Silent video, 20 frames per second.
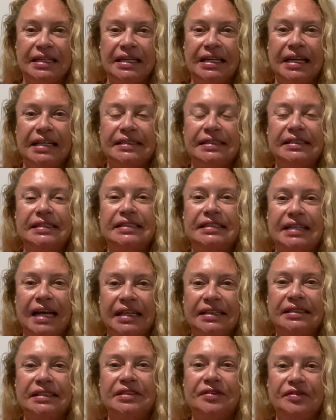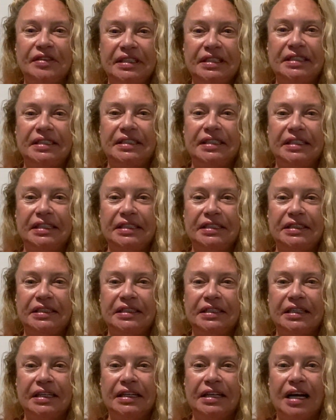Es ist ganz wichtig,
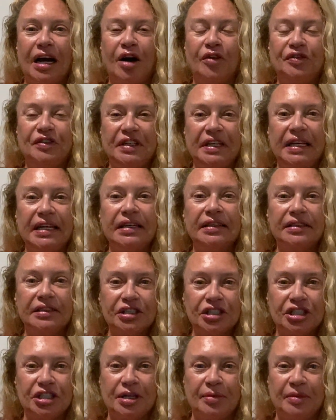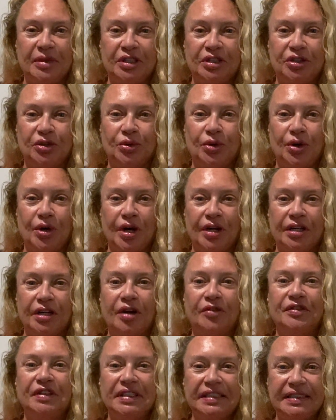auf die innere Stimme zu hören,
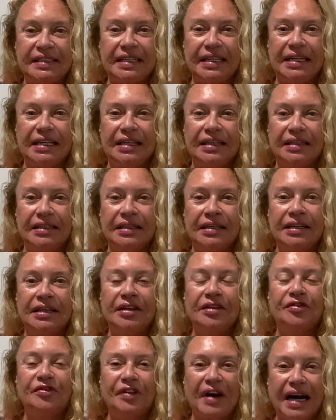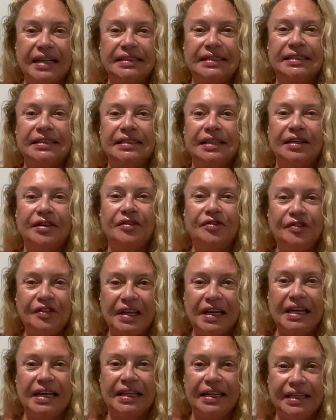auf die Seele. Was
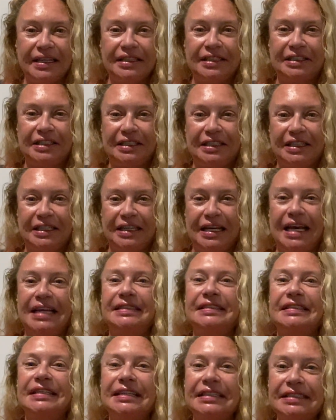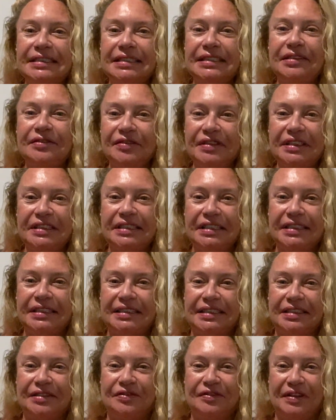will ich? Es ist die
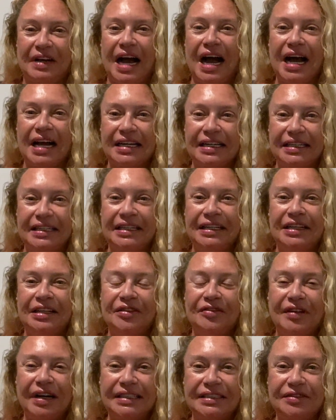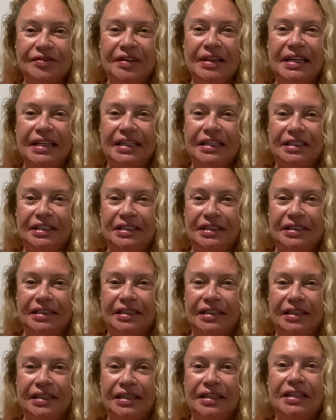wichtigste Frage. Was will ich?
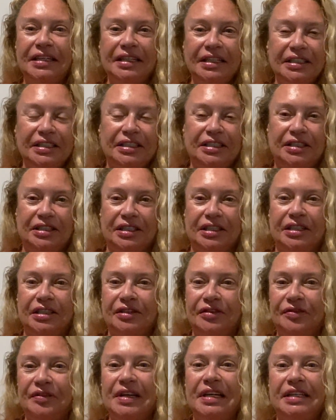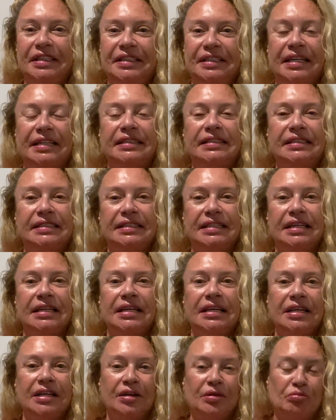Nicht äh, will ich jetzt
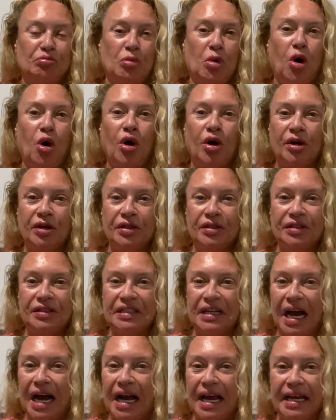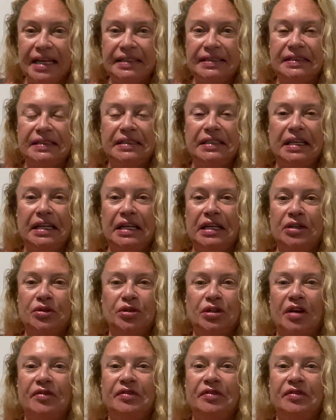morgen da essen gehen oder